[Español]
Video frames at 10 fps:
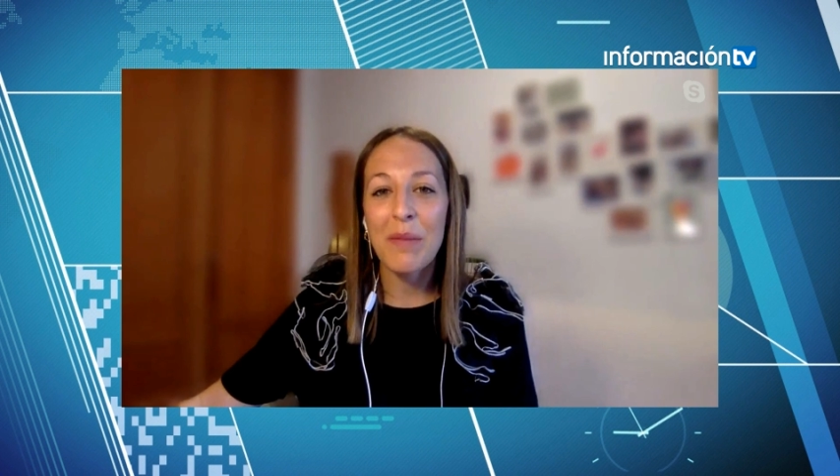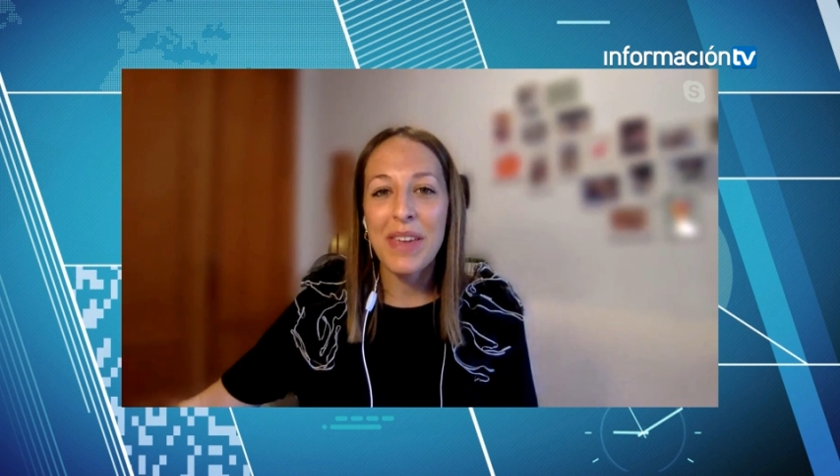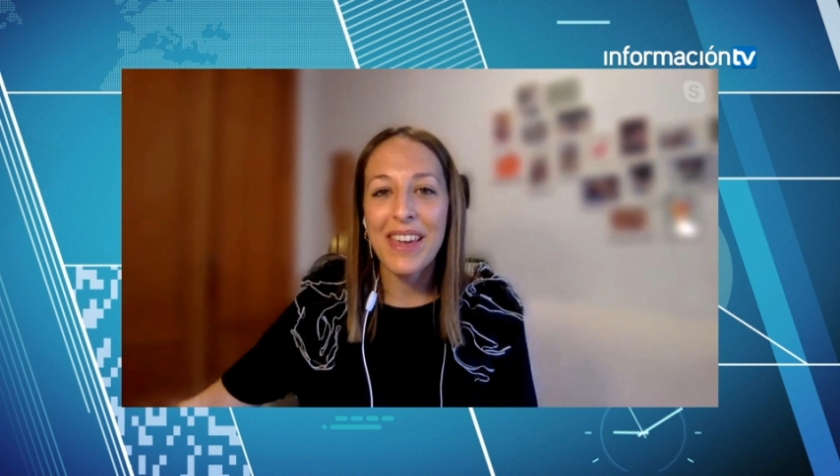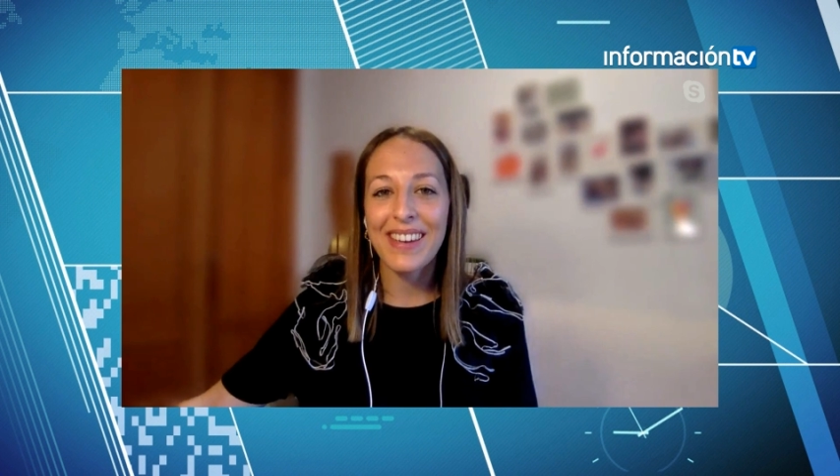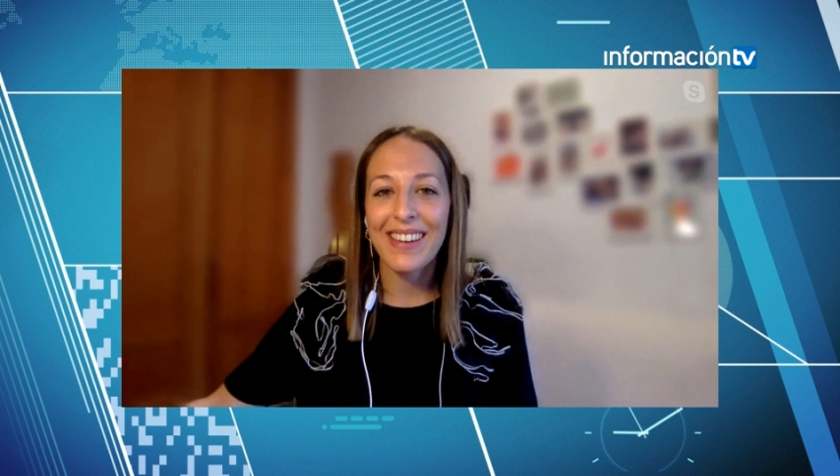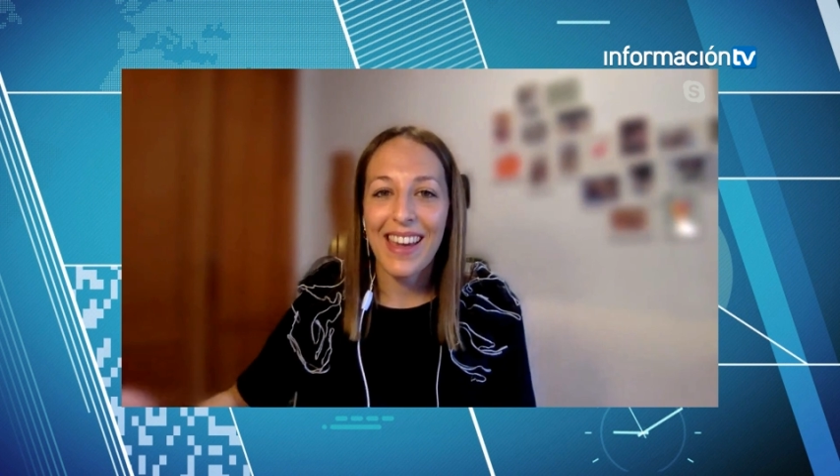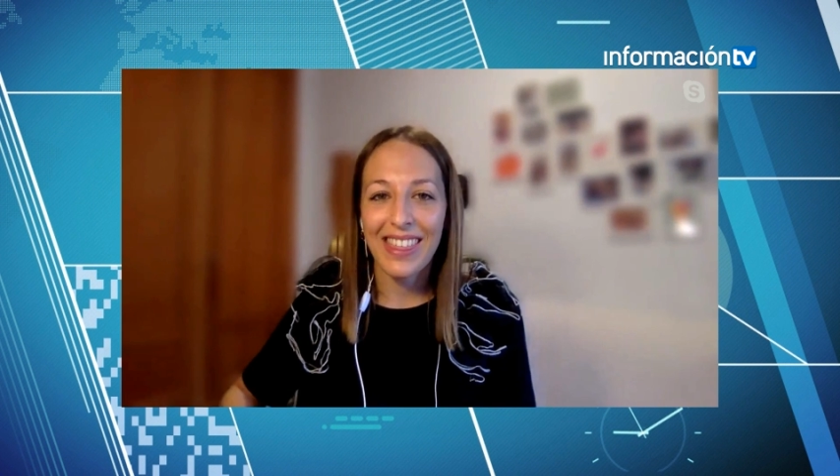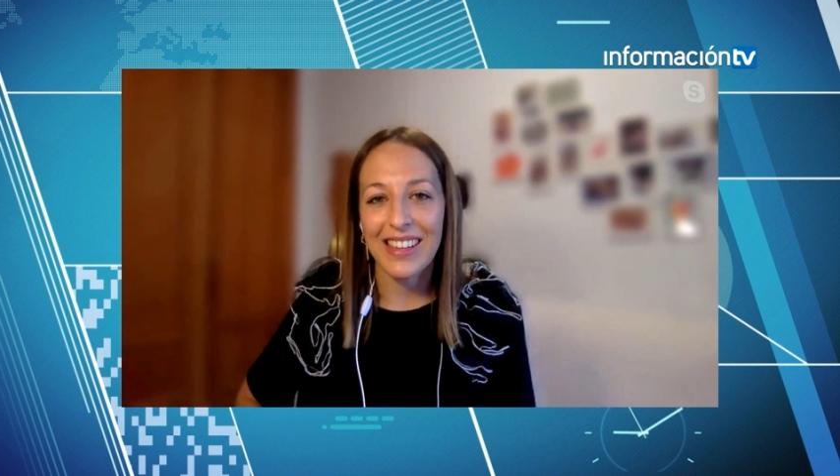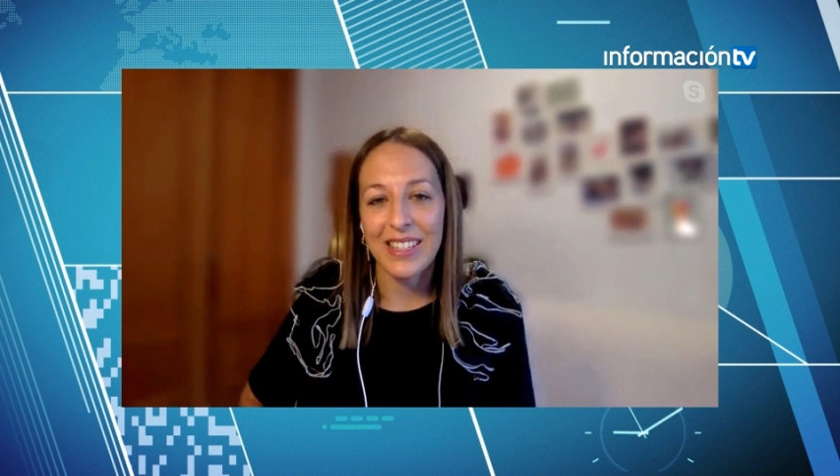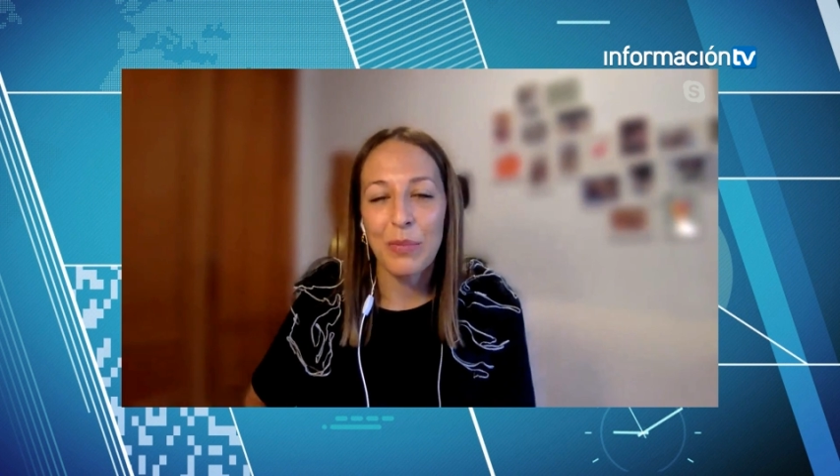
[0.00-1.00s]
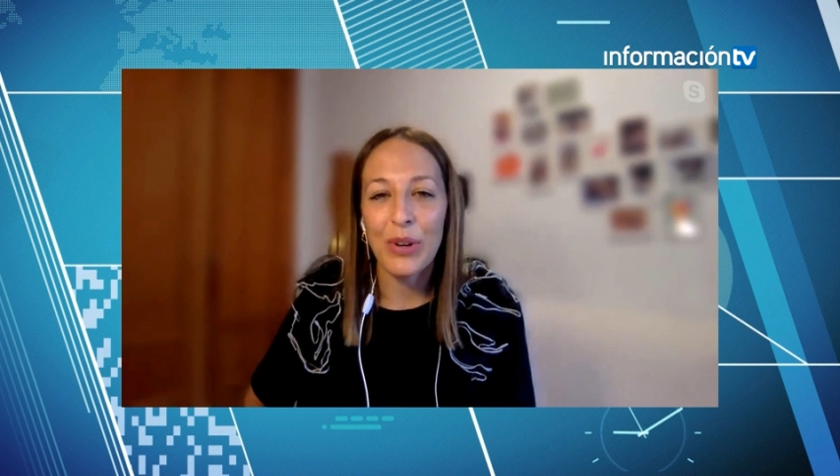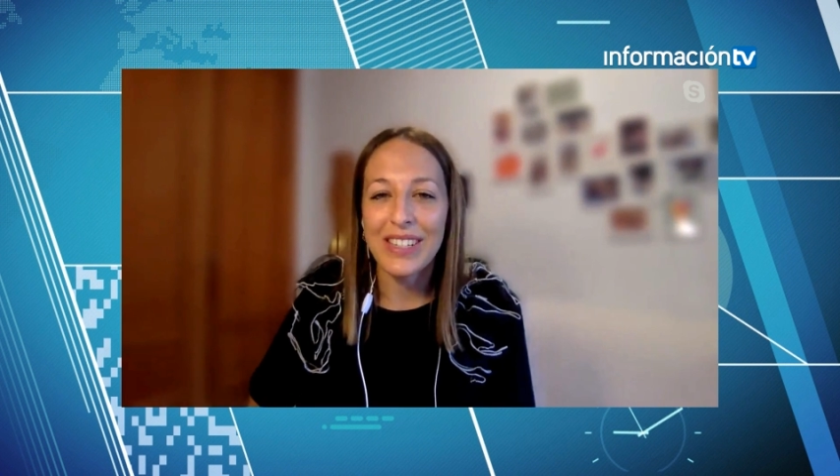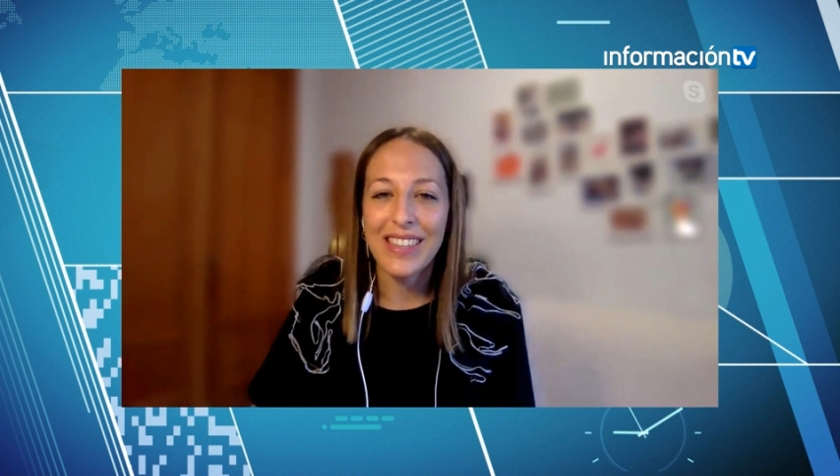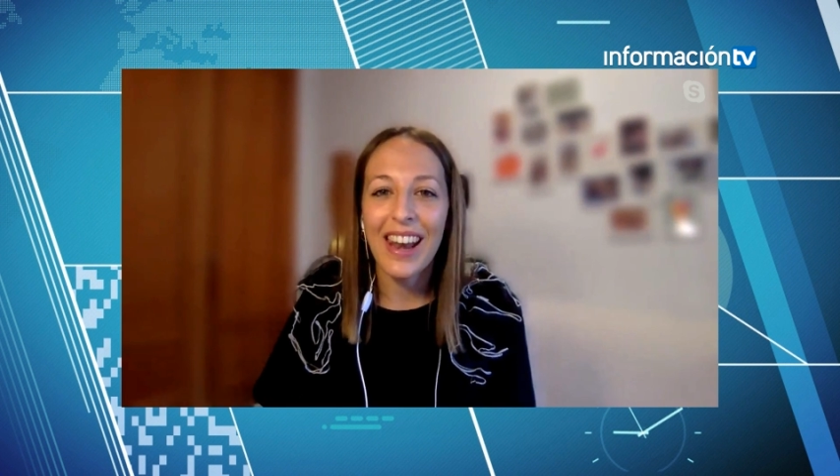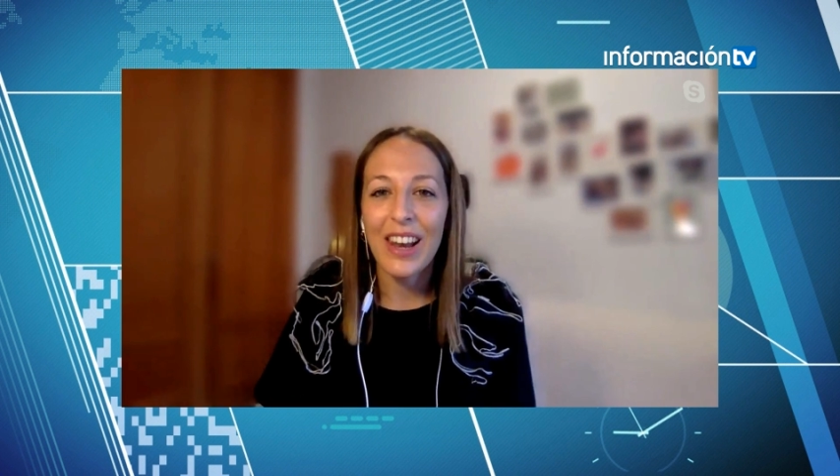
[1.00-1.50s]
también gracias por
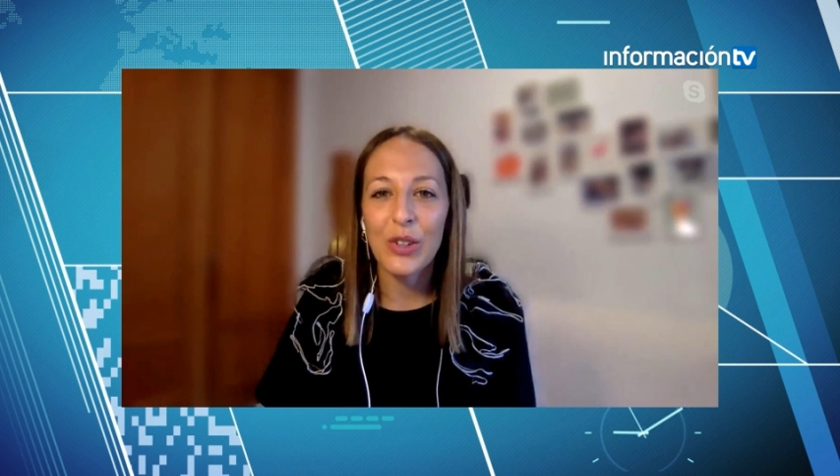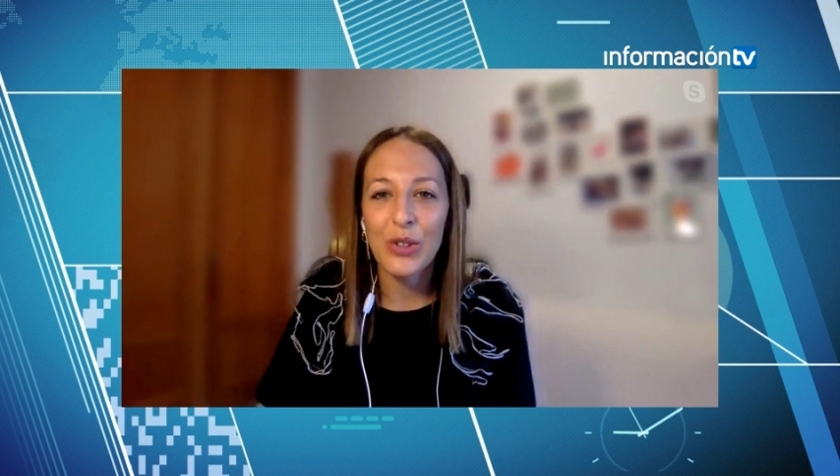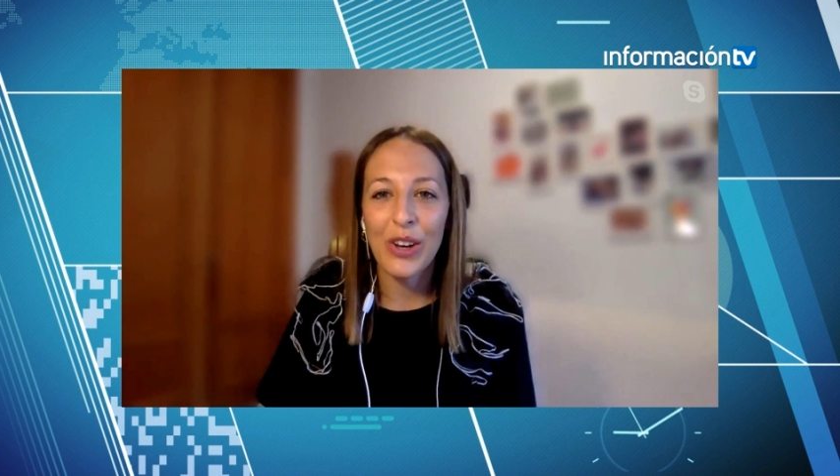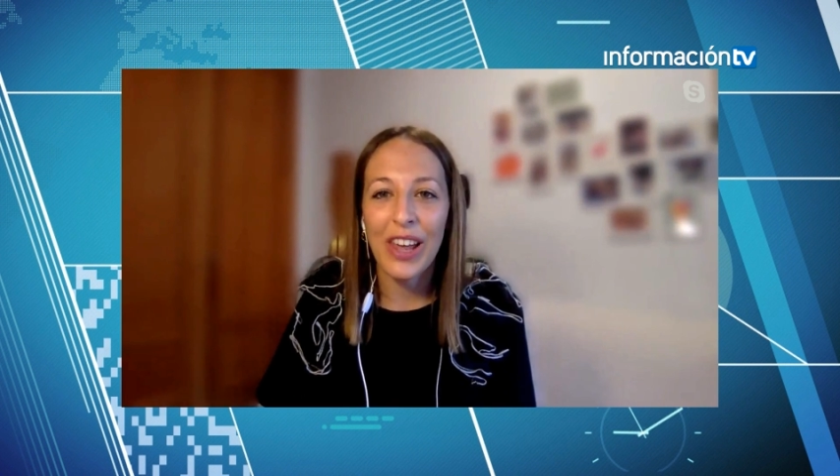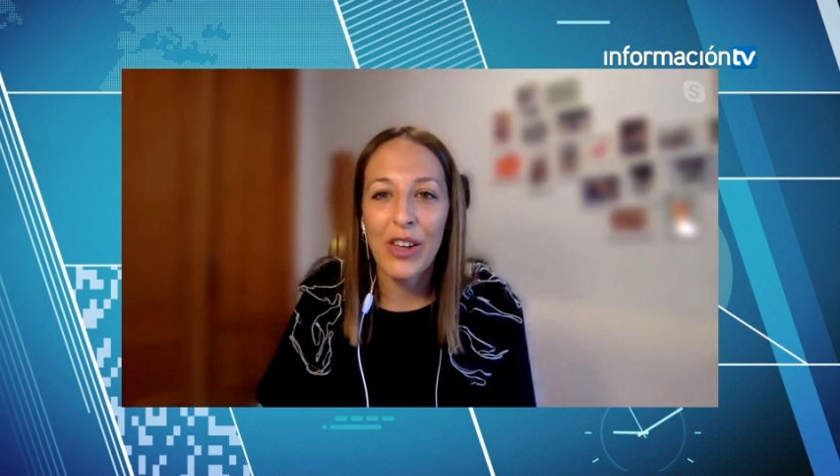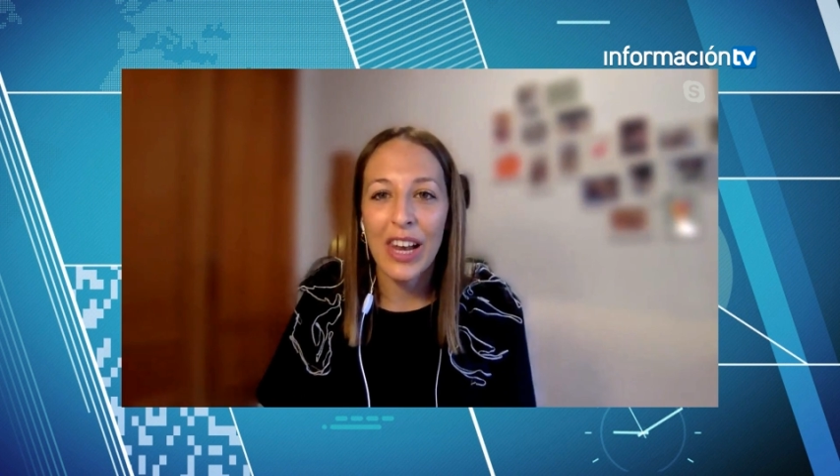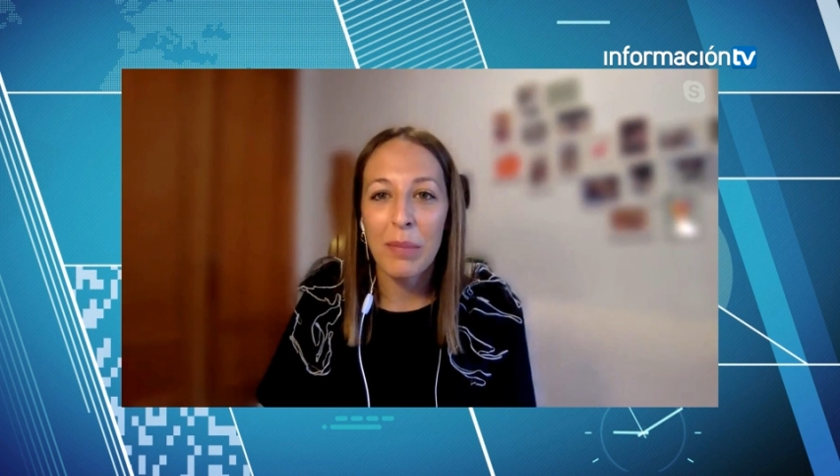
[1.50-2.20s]
estar al otro lado de